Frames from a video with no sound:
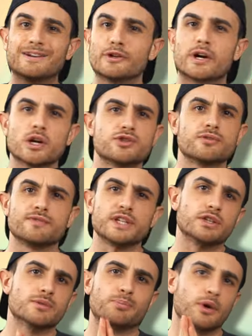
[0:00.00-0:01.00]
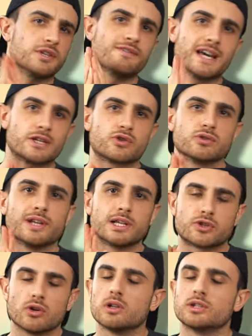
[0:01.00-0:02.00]
Allora, oggi un video un po' diverso dal
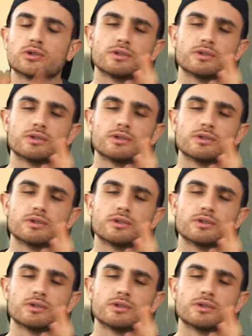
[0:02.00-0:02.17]
solito.